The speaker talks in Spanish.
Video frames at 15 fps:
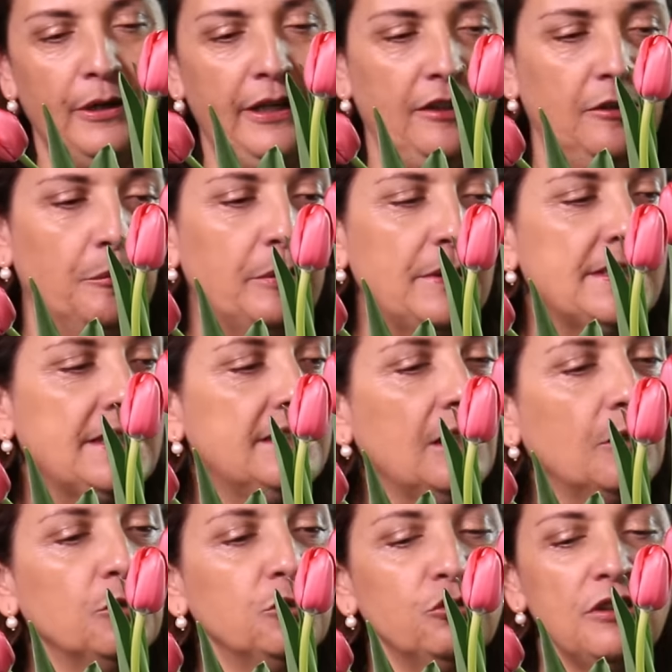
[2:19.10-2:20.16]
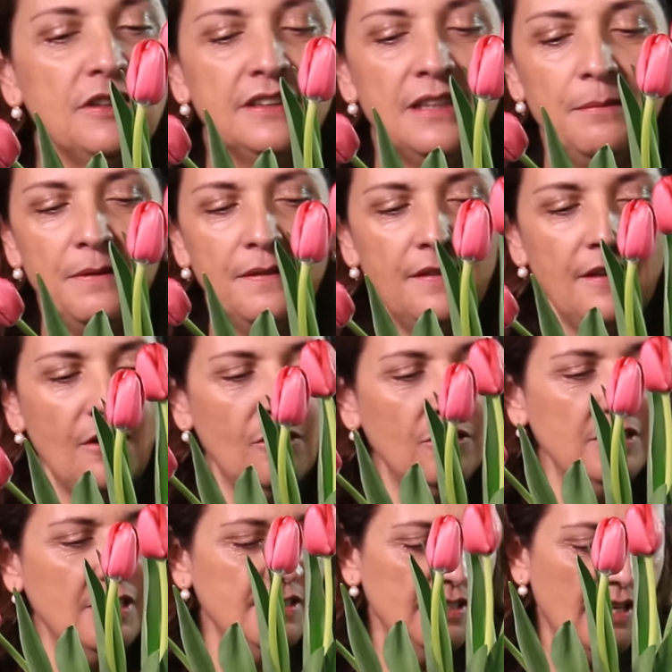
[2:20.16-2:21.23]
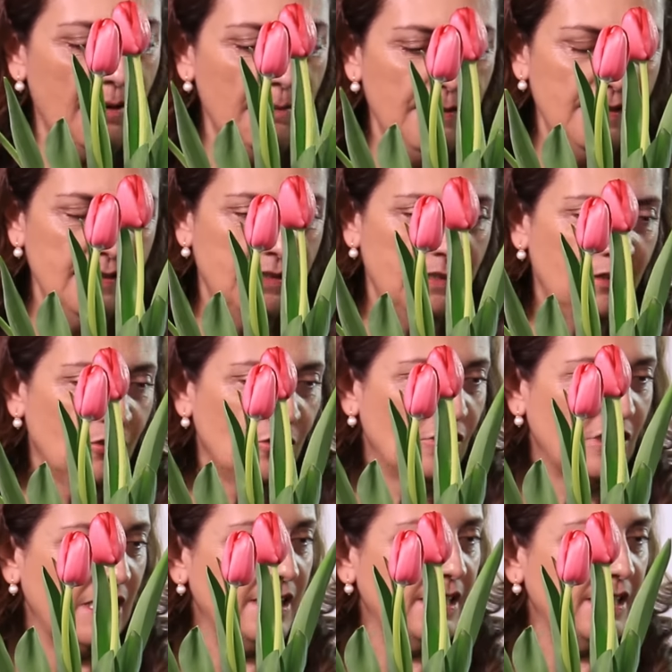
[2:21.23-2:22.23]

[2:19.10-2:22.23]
Bueno, pues si te gustó este video, ya sabes, dinos que